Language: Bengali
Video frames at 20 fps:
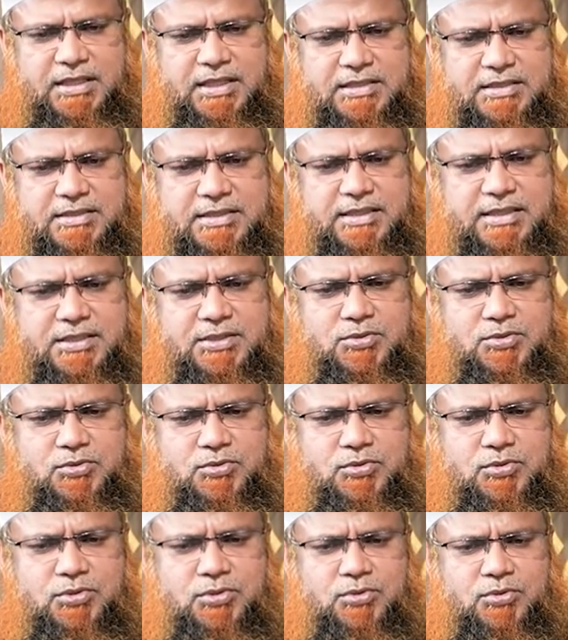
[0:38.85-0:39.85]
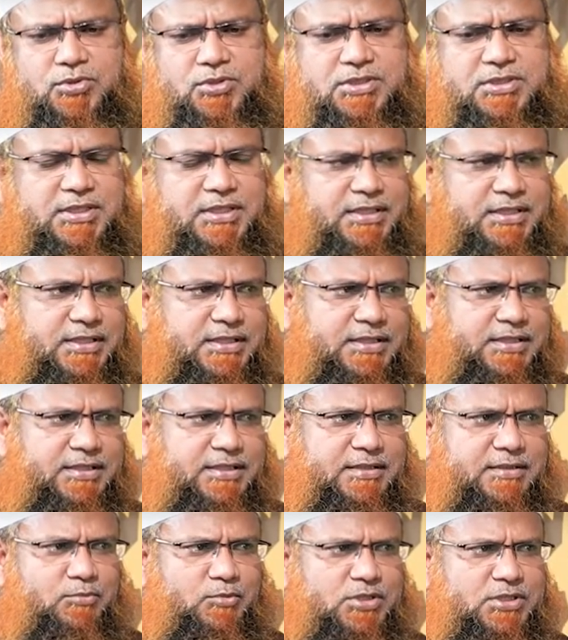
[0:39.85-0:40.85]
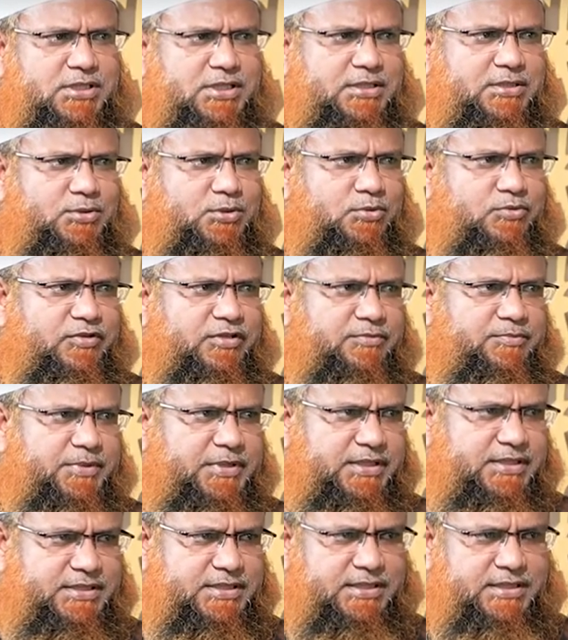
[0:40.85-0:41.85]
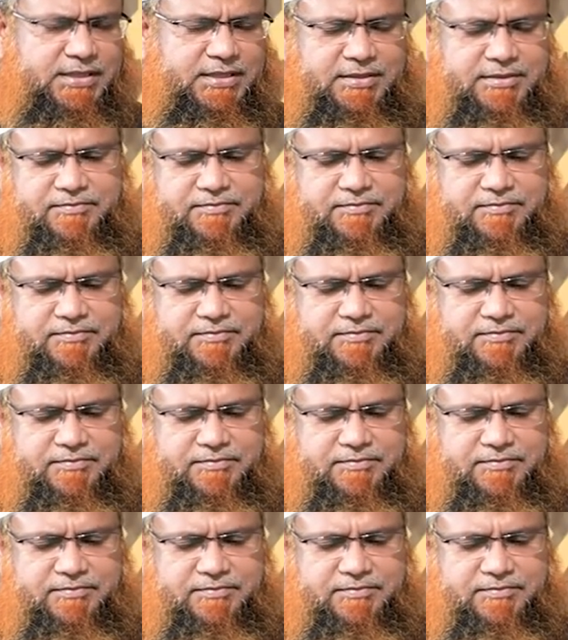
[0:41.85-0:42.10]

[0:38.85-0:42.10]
আজকের এই সুন্দর অনুষ্ঠানে বসার তৌফিক পেয়েছি